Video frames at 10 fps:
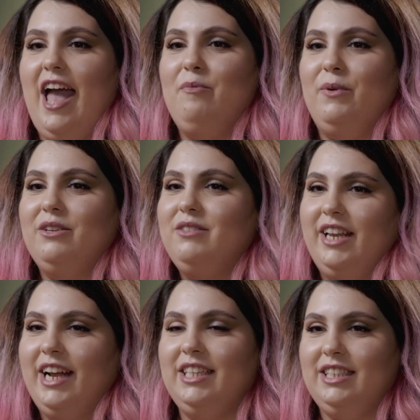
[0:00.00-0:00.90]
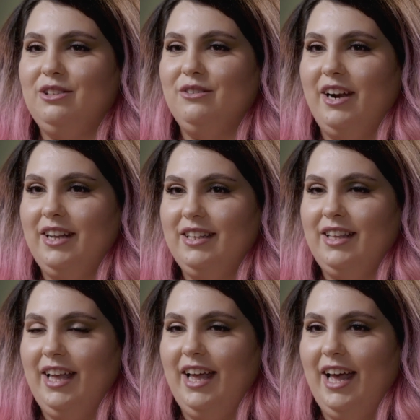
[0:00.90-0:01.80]
e poi devo dire che è stato
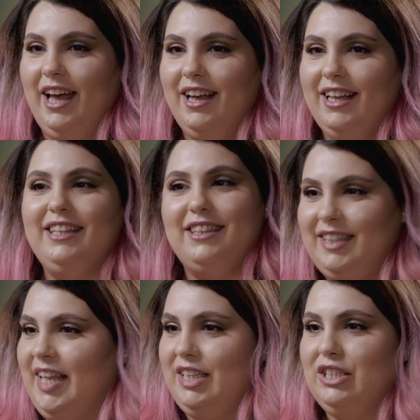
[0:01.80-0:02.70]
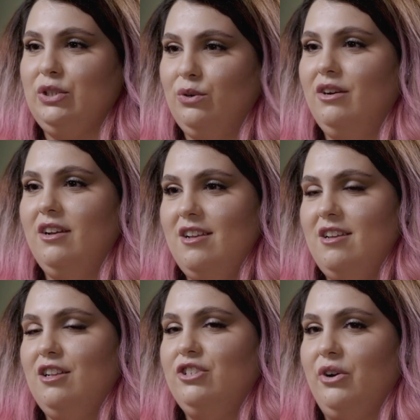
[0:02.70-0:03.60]
veramente intenso
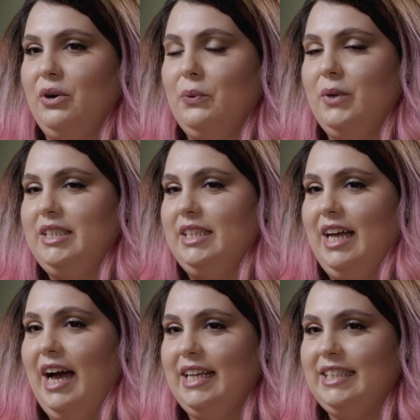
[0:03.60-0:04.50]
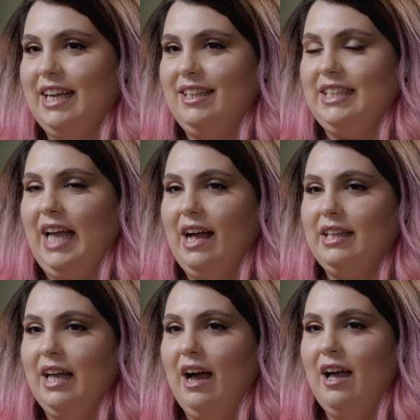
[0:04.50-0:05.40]
il giorno in cui è stata
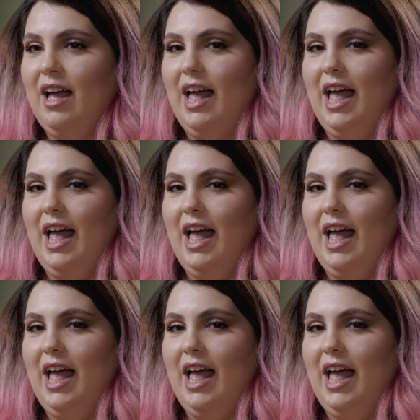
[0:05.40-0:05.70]
scattata